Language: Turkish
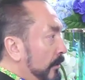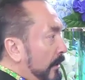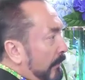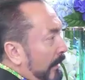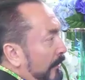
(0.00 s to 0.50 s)

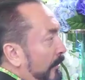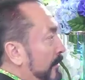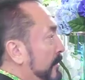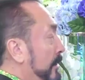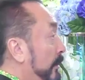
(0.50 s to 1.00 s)
Diyor ki ne var
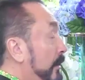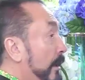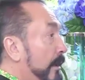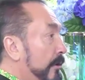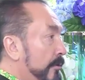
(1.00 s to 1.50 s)

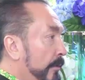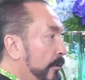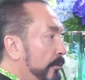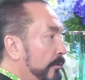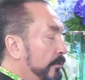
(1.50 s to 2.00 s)
egoistlik? Ya
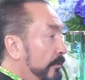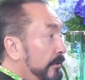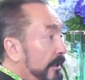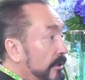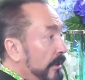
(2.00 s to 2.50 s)
kardeşim egoist
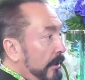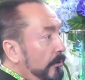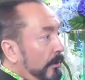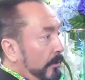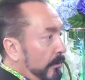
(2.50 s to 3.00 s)
olduğunda
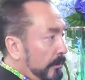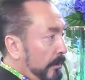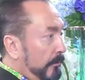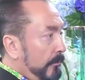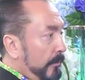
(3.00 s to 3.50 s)
decale döner o
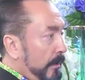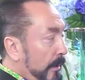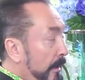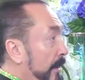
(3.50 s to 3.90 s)
adam. Evet.